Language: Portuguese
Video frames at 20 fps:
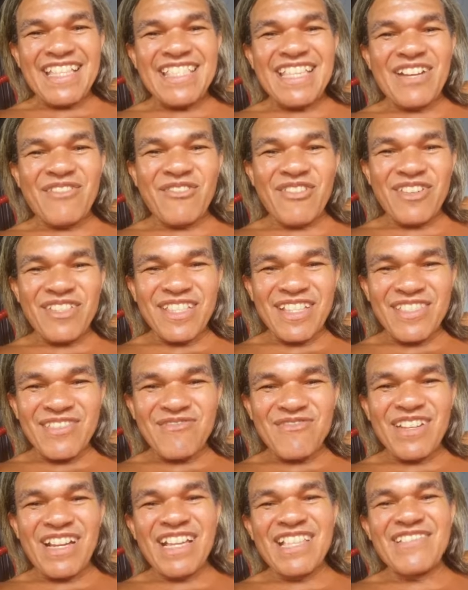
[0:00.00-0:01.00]
Tá gostando
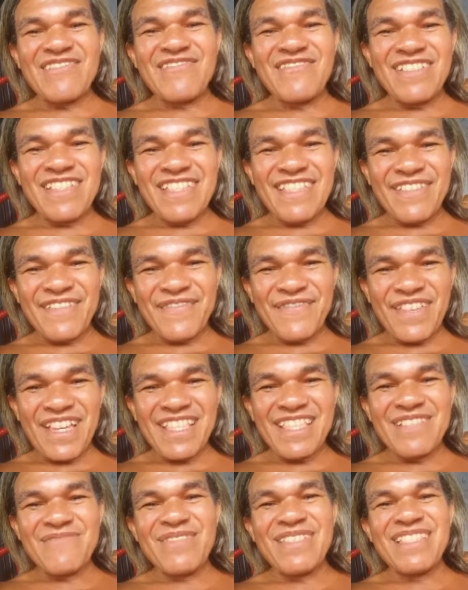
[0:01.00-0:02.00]
do calor aí?
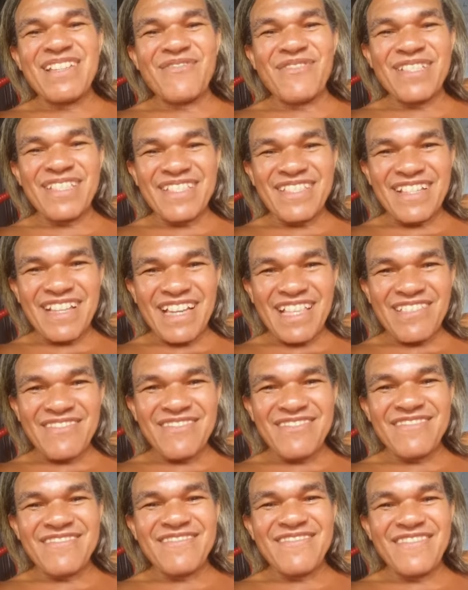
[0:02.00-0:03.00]
Aí também tá fazendo
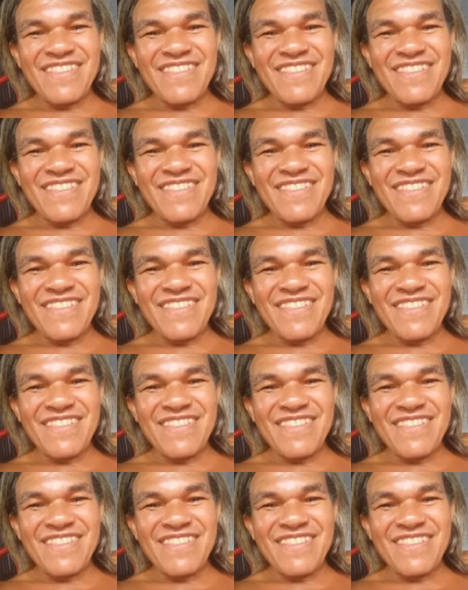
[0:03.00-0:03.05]
calor?